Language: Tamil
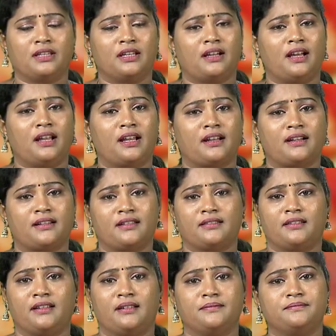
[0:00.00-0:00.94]
அந்த
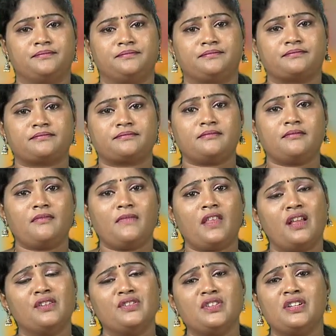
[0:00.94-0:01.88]
காலகட்டத்தில்
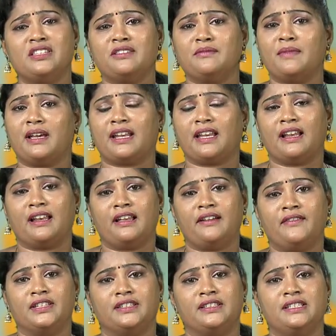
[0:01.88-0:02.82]
ஸோ இது
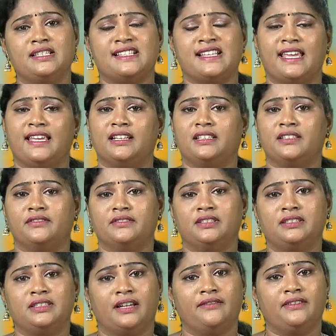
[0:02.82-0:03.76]
மாதிரியெல்லாம் வந்து செய்கிறது வந்து
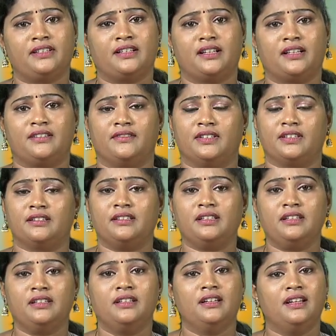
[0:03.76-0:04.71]
தவிர்க்கிறது வந்து
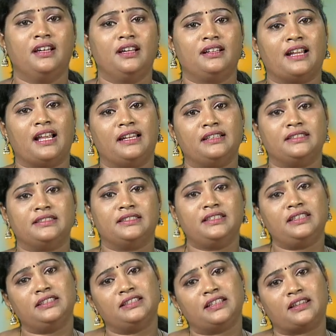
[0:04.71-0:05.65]
நல்லது
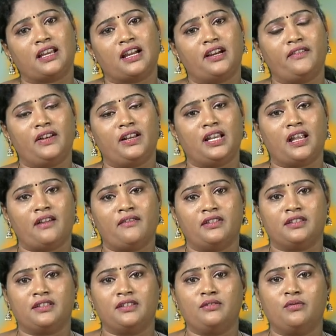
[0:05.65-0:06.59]
இந்த தகவல்லாம்
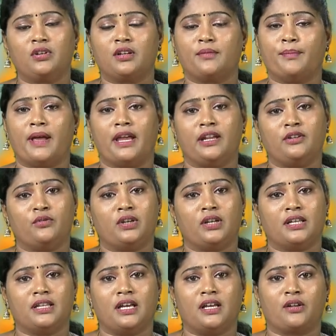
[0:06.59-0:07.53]
வந்து உங்களுக்கு
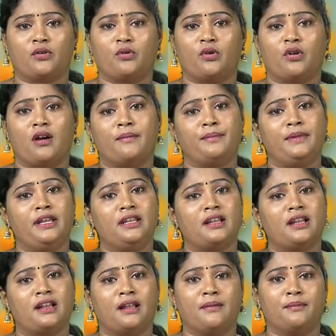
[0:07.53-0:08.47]
பயனுள்ளதாக இருக்கும் அப்படின்னு
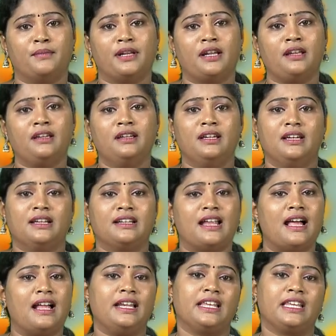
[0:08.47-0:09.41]
நான் நம்புகிறேன்
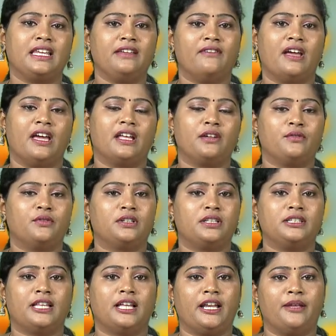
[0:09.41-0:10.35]
நாளைக்கு வேறு ஒரு
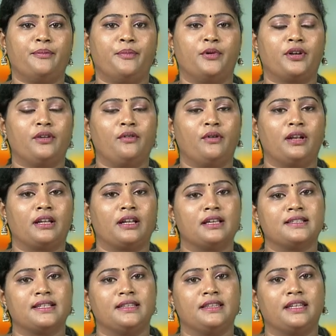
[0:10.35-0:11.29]
தலைப்போடு உங்களை
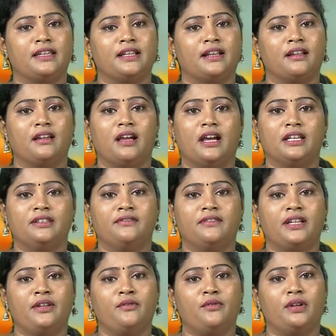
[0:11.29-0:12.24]
நான் சந்திக்கிறேன்
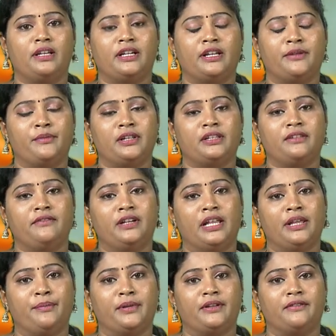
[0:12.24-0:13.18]
அதுவரை உங்களிடமிருந்து
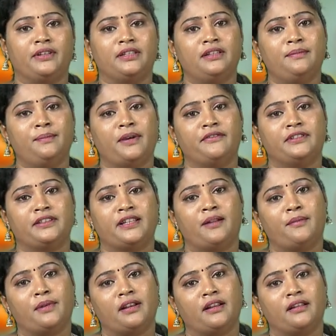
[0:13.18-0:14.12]
விடைபெறுவது பவித்ரா
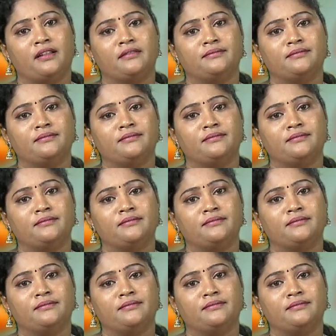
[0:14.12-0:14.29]
மன்னன்